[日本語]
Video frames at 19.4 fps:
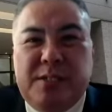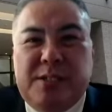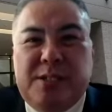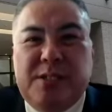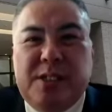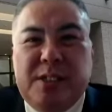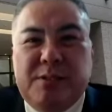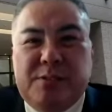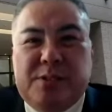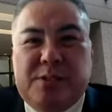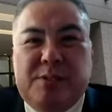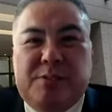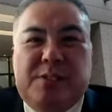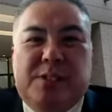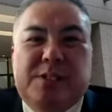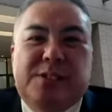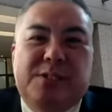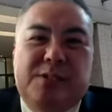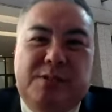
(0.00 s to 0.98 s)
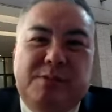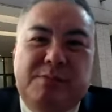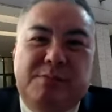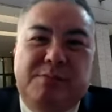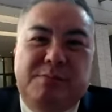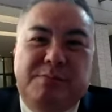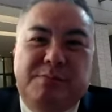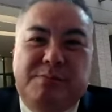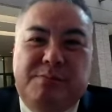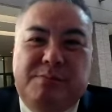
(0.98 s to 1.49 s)
違うって言うんですよ。
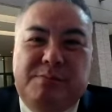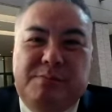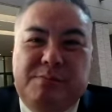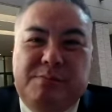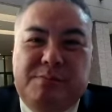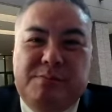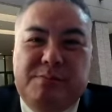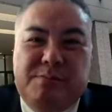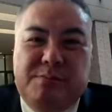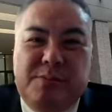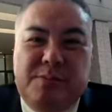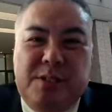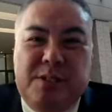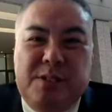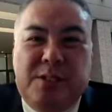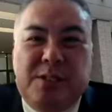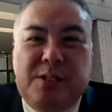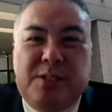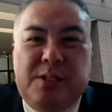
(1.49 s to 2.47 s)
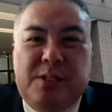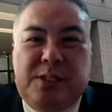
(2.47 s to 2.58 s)
ほうほう。それは。